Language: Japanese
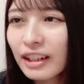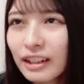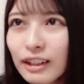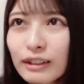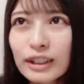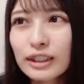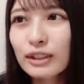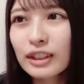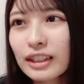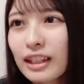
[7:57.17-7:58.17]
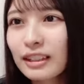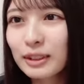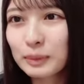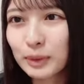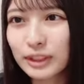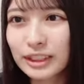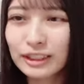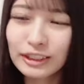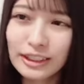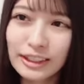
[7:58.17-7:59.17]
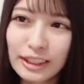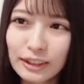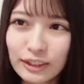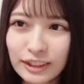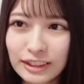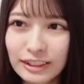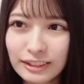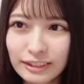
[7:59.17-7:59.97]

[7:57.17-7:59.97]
かわいそうだなって思っちゃう好きな色に